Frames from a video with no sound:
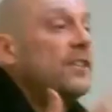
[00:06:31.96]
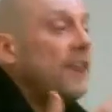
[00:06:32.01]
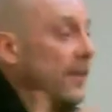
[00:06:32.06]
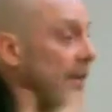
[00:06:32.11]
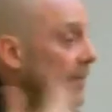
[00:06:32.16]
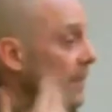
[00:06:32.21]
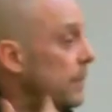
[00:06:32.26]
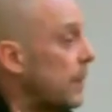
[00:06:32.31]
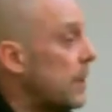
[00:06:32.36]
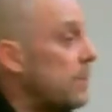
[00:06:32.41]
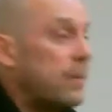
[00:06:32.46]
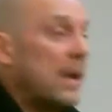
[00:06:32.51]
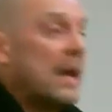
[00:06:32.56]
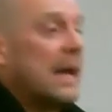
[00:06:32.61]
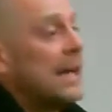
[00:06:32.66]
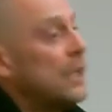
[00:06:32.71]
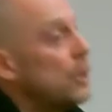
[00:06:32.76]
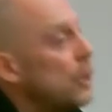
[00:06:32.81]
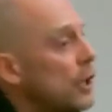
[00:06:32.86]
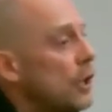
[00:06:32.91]
en avaient pris plein
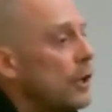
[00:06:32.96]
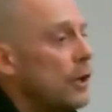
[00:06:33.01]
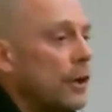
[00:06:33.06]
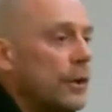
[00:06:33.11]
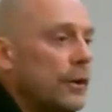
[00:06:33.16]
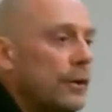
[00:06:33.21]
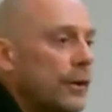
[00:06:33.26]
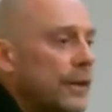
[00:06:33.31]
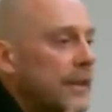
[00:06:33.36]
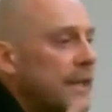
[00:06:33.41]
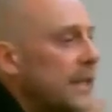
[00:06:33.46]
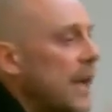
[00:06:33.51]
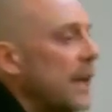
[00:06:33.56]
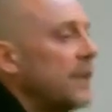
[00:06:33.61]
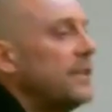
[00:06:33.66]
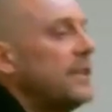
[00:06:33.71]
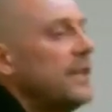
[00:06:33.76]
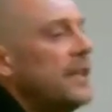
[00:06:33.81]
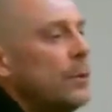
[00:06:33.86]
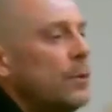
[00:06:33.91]
la gueule dans des
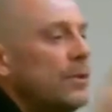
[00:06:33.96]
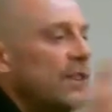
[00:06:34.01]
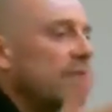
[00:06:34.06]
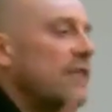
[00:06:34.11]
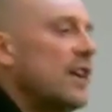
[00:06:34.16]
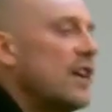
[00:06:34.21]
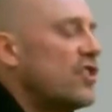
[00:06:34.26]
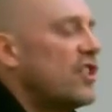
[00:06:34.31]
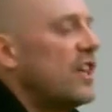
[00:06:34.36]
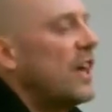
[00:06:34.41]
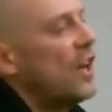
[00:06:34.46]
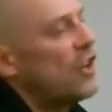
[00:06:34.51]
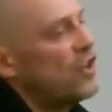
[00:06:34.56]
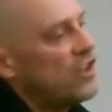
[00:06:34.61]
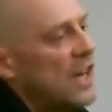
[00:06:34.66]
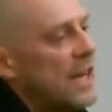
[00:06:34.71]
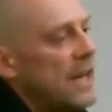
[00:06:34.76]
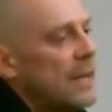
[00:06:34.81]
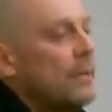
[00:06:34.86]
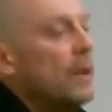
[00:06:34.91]
quartiers où ils avaient acheté un
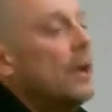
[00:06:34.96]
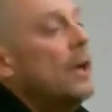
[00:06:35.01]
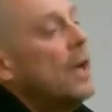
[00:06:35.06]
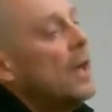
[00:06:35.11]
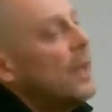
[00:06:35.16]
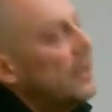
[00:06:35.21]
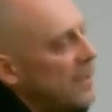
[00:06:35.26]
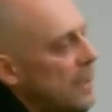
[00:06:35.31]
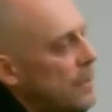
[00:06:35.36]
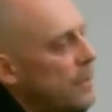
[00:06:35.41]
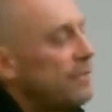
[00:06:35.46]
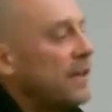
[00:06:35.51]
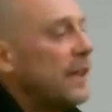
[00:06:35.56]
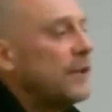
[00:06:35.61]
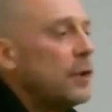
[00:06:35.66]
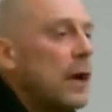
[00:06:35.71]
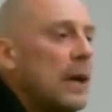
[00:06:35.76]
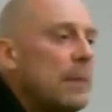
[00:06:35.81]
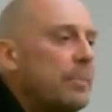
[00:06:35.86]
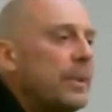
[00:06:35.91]
HLM, ils avaient mis
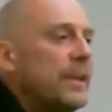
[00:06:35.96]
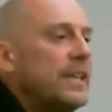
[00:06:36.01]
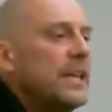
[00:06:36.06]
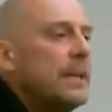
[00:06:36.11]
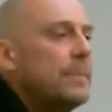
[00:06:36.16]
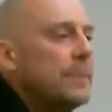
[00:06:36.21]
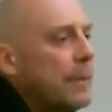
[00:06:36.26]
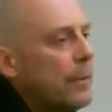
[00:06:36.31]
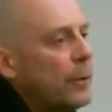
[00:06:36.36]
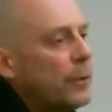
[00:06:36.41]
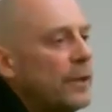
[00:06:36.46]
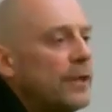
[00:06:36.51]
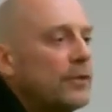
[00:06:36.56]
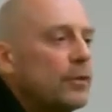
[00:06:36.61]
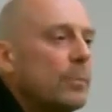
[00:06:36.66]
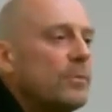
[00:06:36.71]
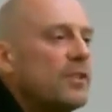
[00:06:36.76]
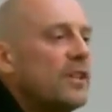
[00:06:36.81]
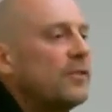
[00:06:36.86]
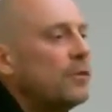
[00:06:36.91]
20 ans à le payer, puis à un moment donné ils
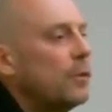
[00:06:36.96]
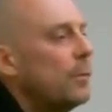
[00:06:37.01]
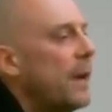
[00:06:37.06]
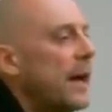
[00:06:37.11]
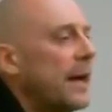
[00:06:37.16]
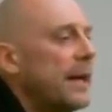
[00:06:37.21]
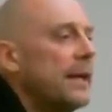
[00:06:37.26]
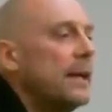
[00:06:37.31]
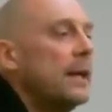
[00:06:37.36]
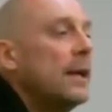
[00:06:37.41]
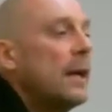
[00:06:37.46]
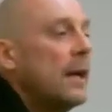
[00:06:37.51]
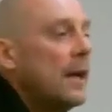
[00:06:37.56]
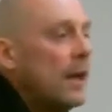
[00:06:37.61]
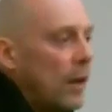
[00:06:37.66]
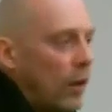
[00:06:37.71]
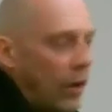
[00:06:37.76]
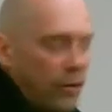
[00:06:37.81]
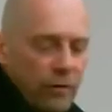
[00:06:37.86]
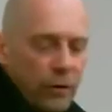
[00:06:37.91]
sont obligés de se barrer
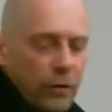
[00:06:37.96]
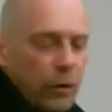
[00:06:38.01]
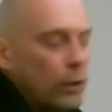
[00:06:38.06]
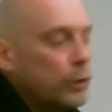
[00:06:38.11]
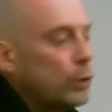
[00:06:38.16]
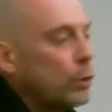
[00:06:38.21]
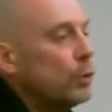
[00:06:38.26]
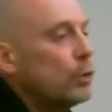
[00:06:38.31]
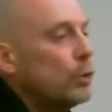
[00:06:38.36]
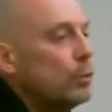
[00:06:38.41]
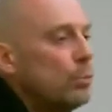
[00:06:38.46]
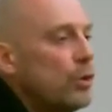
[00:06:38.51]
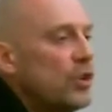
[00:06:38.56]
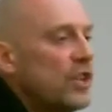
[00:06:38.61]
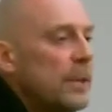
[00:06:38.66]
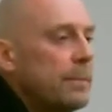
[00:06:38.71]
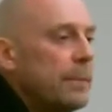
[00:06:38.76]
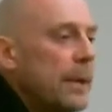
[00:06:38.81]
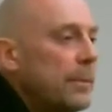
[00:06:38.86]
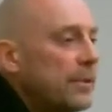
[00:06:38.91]
en vendant le truc une
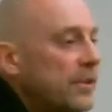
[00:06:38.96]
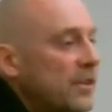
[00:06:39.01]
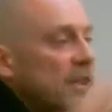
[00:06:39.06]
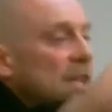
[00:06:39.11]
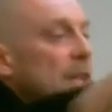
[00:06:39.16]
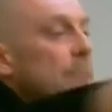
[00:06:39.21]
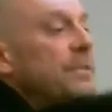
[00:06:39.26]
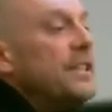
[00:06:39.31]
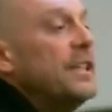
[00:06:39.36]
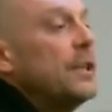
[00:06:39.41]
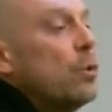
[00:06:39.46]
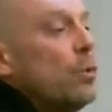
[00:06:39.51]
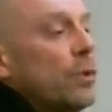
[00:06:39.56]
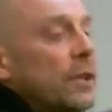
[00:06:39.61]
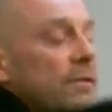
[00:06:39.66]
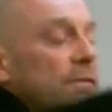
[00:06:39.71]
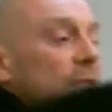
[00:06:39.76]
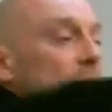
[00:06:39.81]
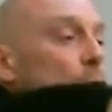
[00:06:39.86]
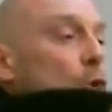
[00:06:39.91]
bouchée de pain parce qu'ils avaient des petits cons
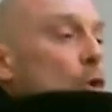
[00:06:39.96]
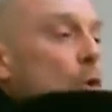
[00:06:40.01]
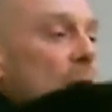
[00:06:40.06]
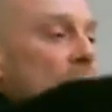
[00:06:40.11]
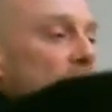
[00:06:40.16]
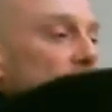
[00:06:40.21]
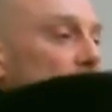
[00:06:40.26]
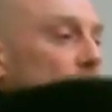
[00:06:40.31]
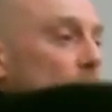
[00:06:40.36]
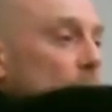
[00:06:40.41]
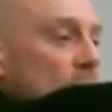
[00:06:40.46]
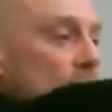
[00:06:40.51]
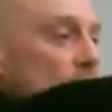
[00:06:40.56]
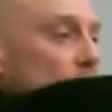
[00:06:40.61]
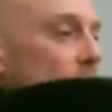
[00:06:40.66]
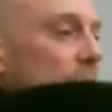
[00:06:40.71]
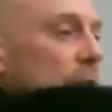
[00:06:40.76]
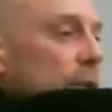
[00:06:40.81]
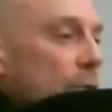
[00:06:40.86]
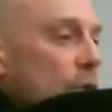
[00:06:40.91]
qui faisaient du toute la
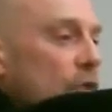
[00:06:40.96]
journée devant